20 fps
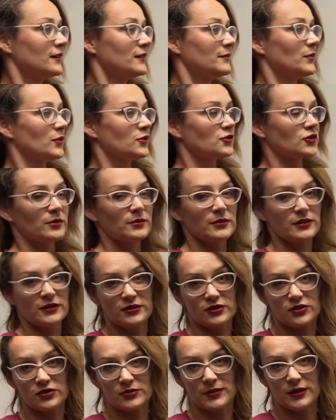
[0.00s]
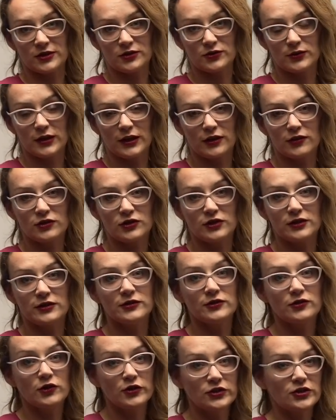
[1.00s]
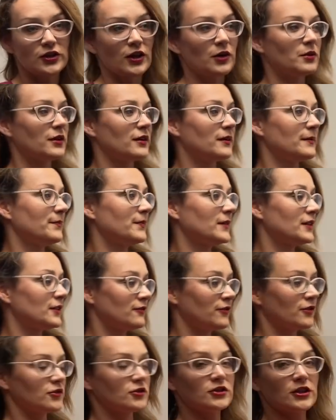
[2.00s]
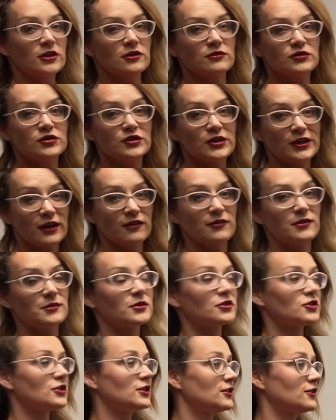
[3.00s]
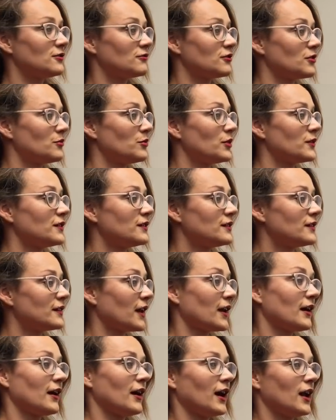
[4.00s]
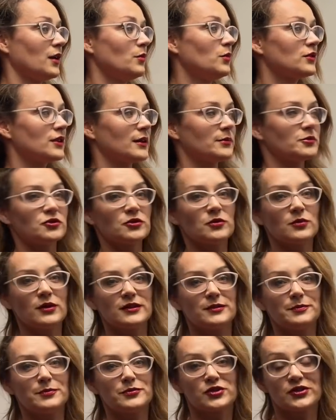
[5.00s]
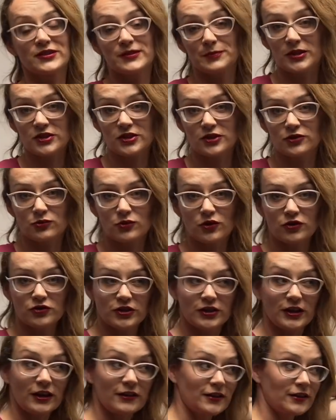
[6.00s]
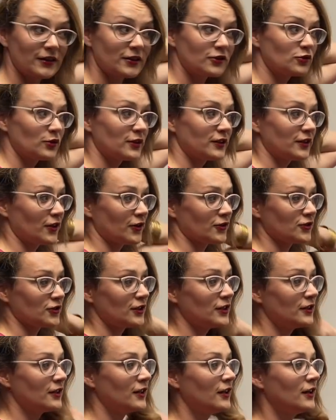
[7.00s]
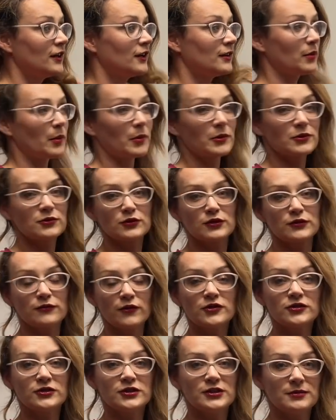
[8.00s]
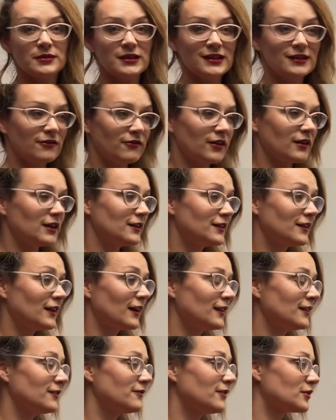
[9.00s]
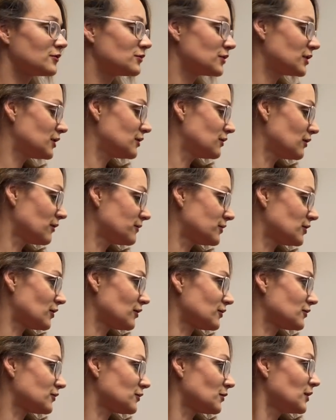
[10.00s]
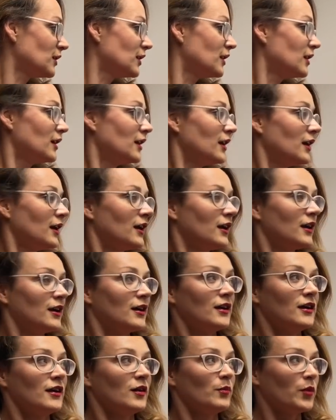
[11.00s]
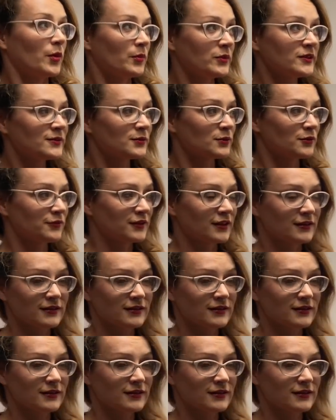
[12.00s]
Możemy trzymać tutaj rośliny dojrzałe, stworzyć jakąś ciekawą roślinną kompozycję, albo na przykład przyspieszać ukorzenianie niektórych roślin, po prostu stworzyć im idealne warunki do wzrostu. Pomysłów na